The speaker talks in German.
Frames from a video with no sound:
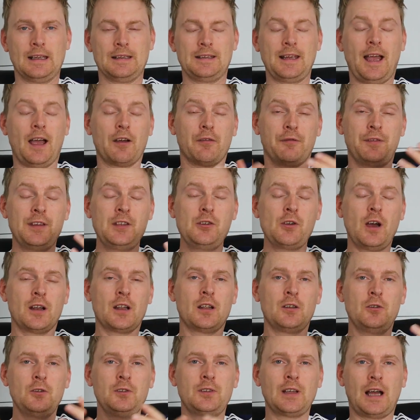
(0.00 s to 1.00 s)
Ja,
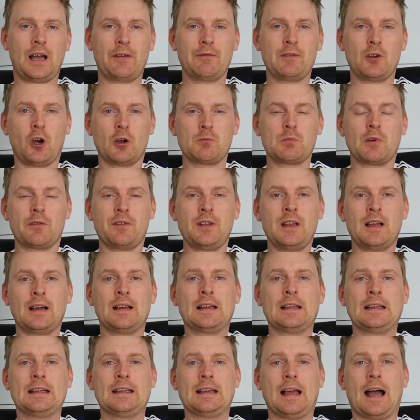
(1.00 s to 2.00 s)
Videoanalyse haben wir heute mal
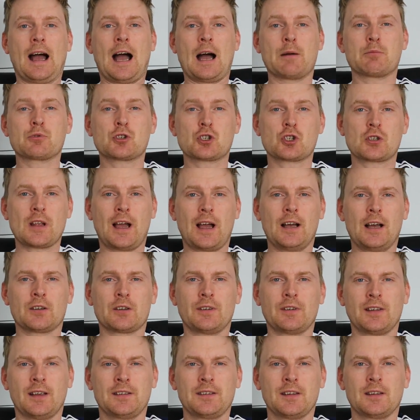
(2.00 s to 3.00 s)
wieder am Start.
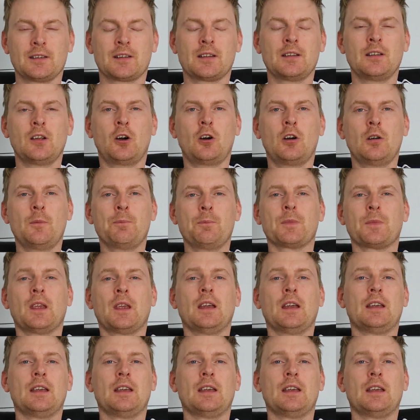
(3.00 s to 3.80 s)
Was heißt das genau?